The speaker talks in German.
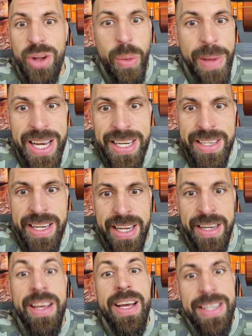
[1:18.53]
Die
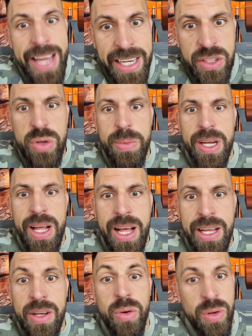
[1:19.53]
Normalität. Denkt drüber
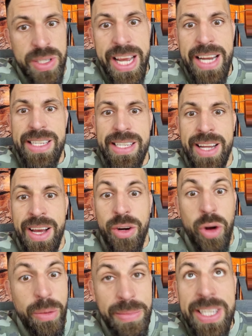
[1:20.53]
nach und jetzt
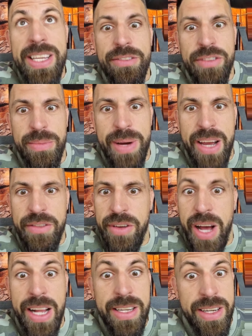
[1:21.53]
Kommt hier vorbei für
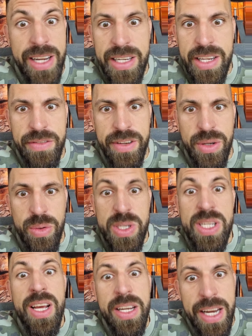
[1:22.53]
alternative
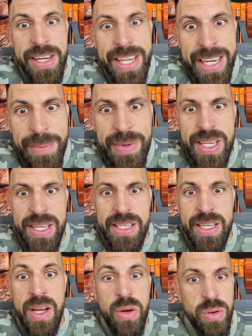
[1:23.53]
News, denn die gibt
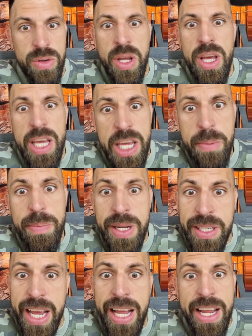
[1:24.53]
es. Und ich
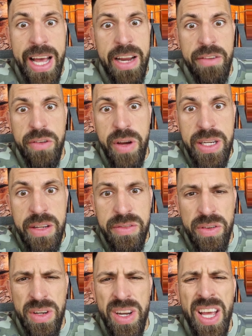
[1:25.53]
bin gerne ein Freund
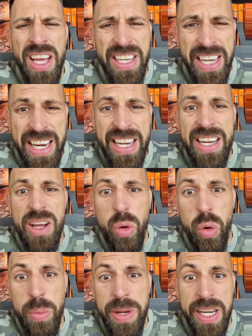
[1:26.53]
davon, denen da
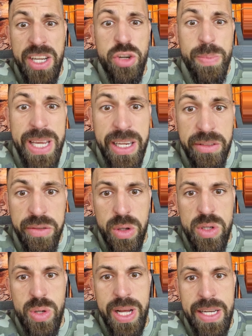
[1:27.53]
oben den Spiegel
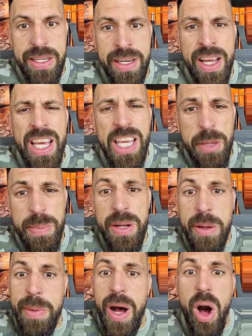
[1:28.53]
vorzuhalten. Ich bin
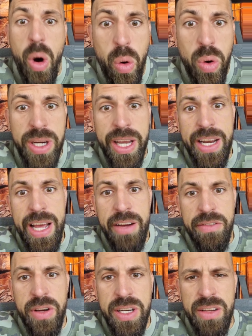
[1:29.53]
aber auch gerne ein
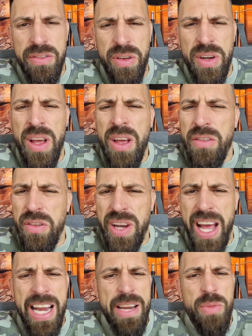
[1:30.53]
Freund davon,
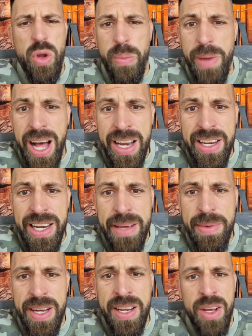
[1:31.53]
von einem normalen
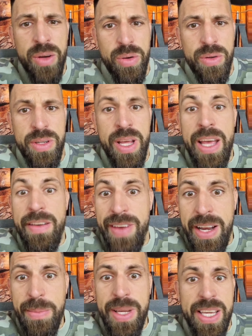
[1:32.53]
Leben. Und
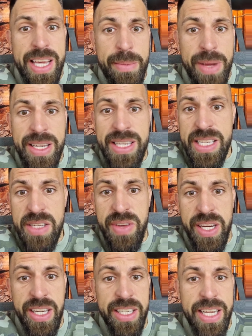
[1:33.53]
wenn mich jemand
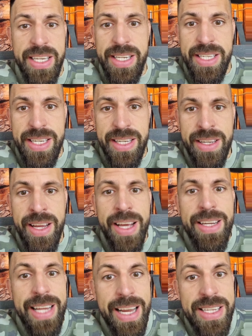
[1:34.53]
deswegen kritisiert,
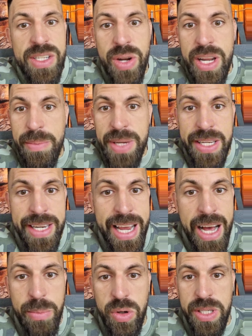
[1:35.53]
dann soll er mich
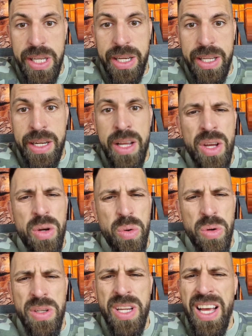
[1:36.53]
deabonnieren
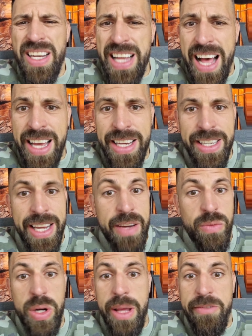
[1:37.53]
und dahin gehen,
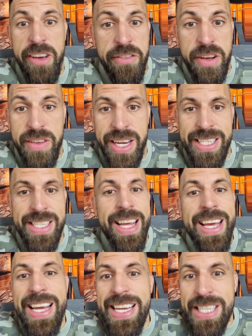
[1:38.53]
wo der Pfeffer wächst.
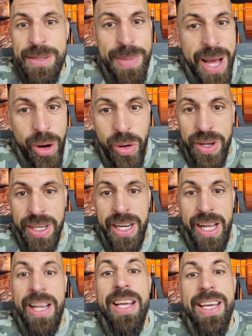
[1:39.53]
Ist mir auch
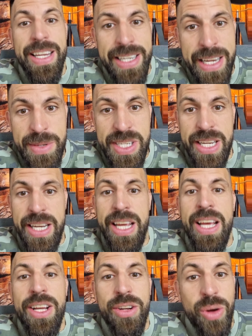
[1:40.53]
egal. In dem Sinne,
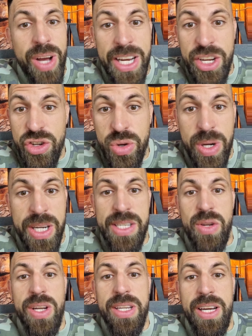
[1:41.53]
noch einen schönen
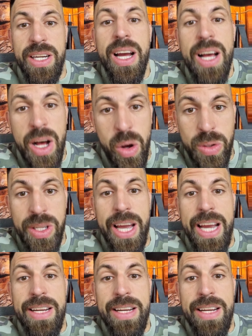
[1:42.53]
Sonntag. Haut